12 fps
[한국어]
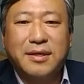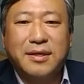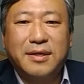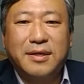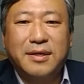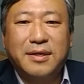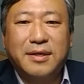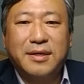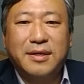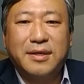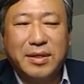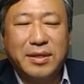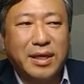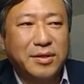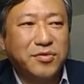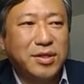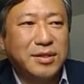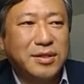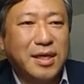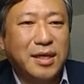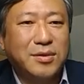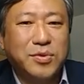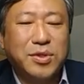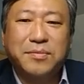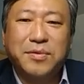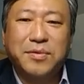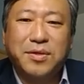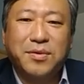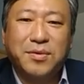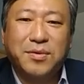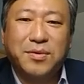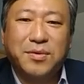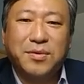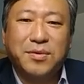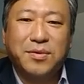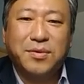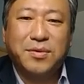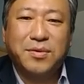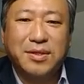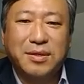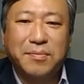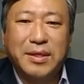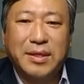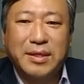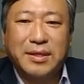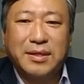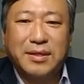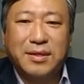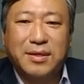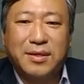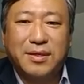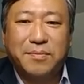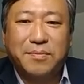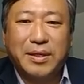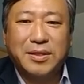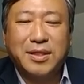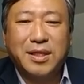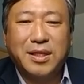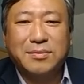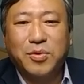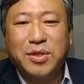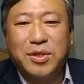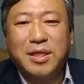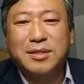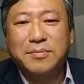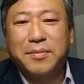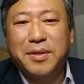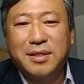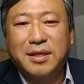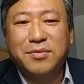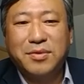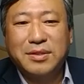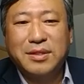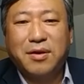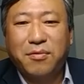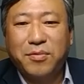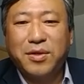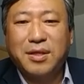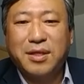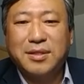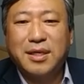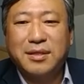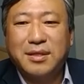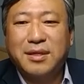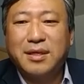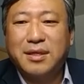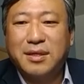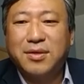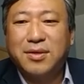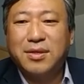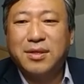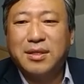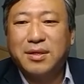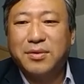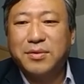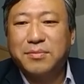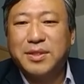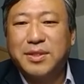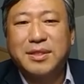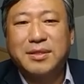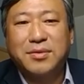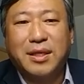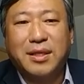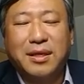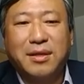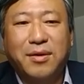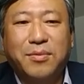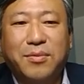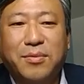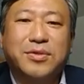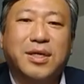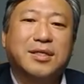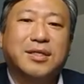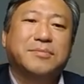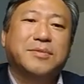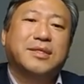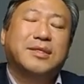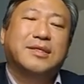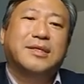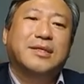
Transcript: 어 이게 나중에 이제 소셜 미디어 형태로 이제 어, 발전하지는 못했습니다만 그래도 이제 커뮤니티 사이트 같은 것들이 새로운 비즈니스를 나타났다고 볼 수가 있겠습니다.